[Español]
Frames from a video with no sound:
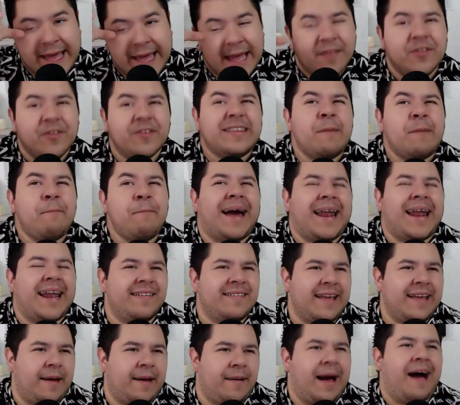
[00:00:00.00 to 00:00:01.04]
¿No te
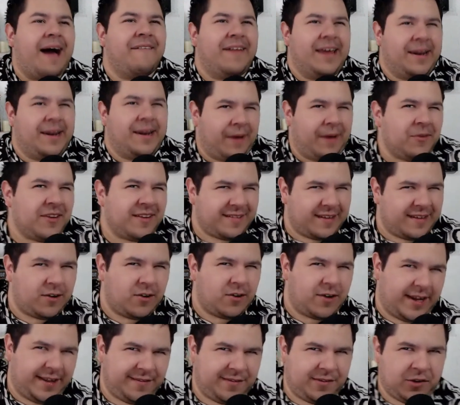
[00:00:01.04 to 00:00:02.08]
parece? A ver, vamos a ser
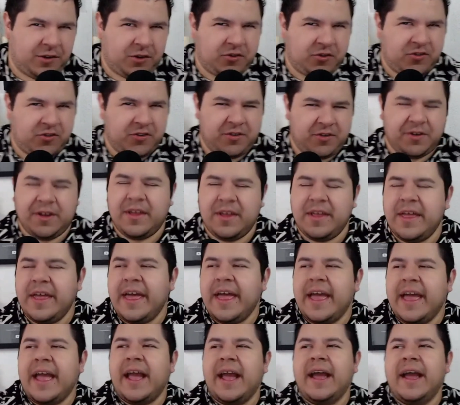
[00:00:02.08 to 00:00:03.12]
honestos.
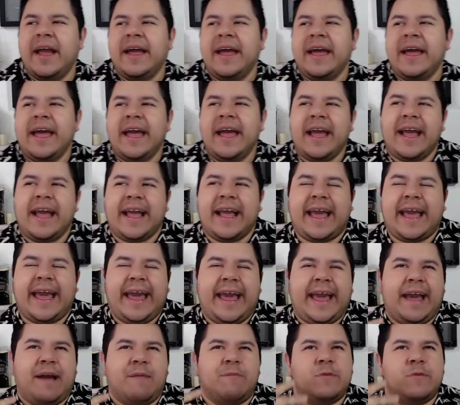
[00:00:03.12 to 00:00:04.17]

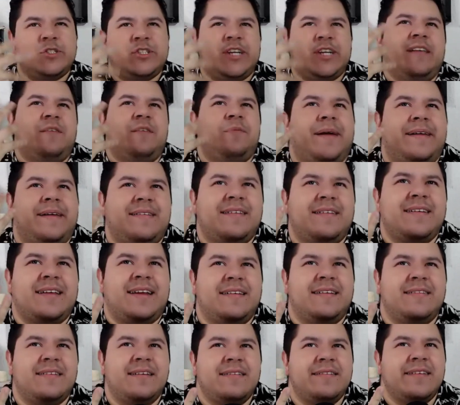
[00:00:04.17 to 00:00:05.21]
Que muchas veces en
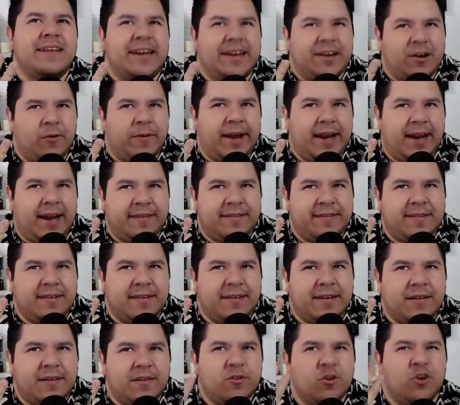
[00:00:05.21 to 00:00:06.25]
estas telenovelas
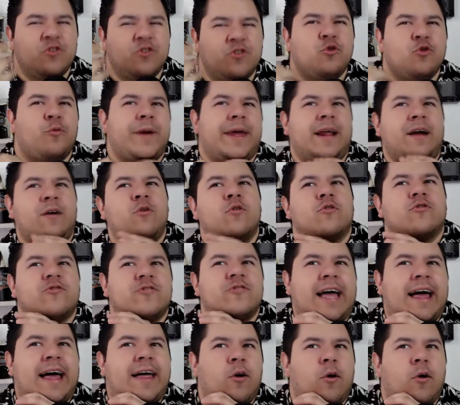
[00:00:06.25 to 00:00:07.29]
nos hubieran
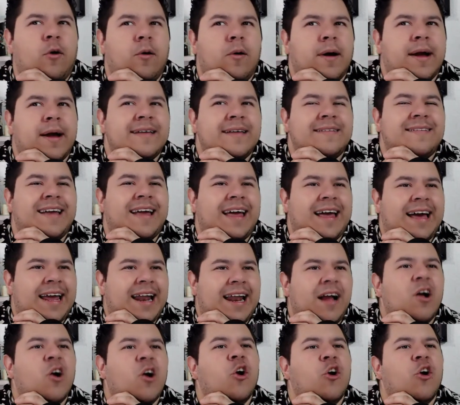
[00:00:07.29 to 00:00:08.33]
gustado que se
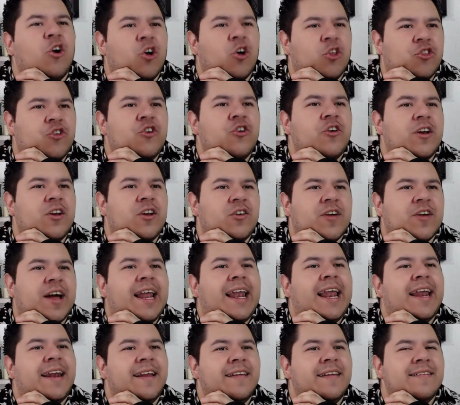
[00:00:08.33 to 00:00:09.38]
quedaran con otro de los
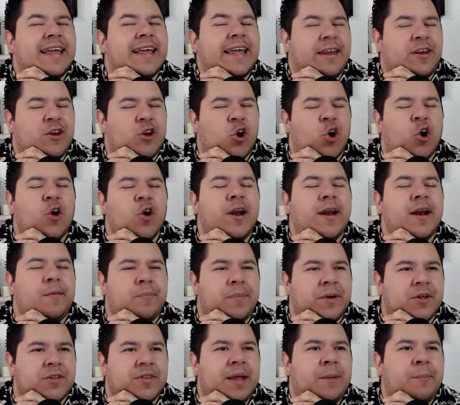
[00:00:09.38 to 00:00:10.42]
galanes y no con el
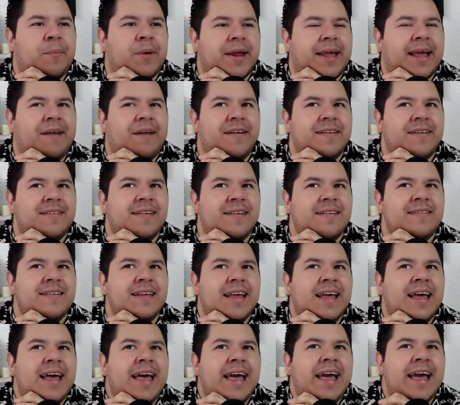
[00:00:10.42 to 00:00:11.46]
prota, porque a veces
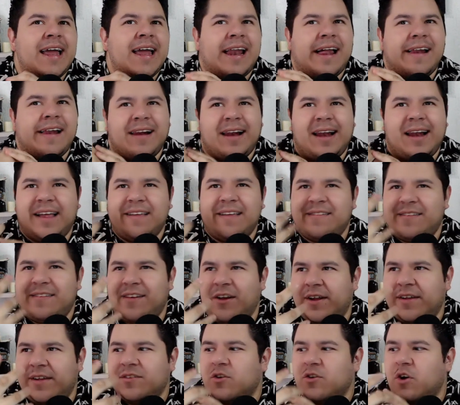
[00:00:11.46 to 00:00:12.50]
las
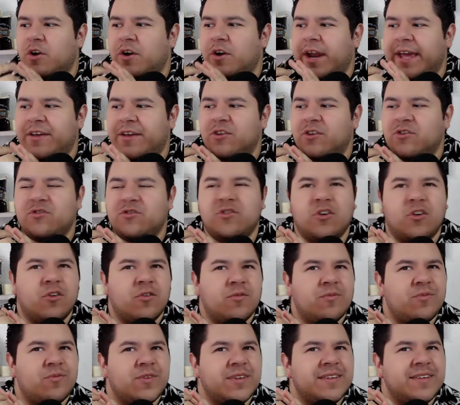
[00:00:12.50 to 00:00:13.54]
relaciones con ellos
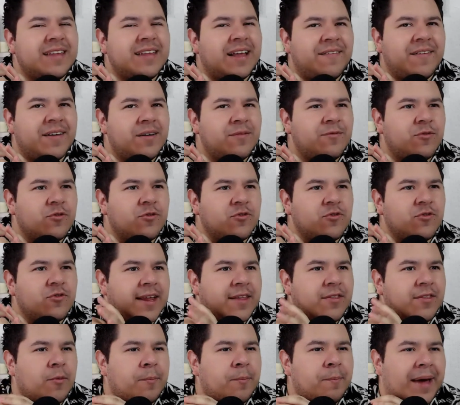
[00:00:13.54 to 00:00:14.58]
no, no estaban
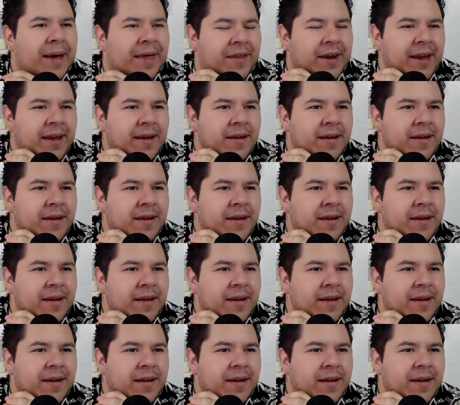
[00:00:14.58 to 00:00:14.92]
funcionando padre.